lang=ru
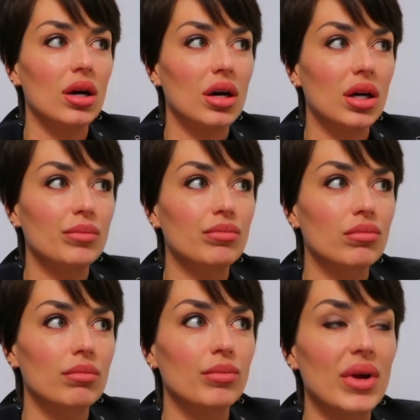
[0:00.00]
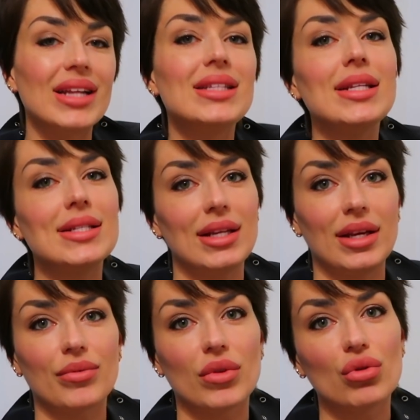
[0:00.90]
Эм,
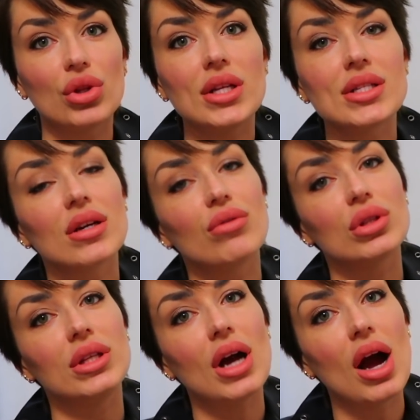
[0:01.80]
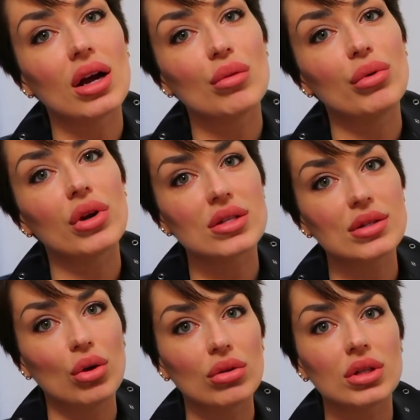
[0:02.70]
родителей, вот этих вот якобы
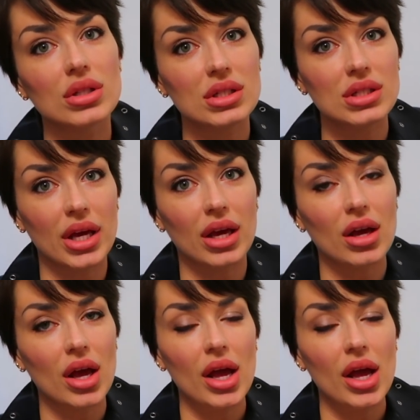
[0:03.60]
растленных детей.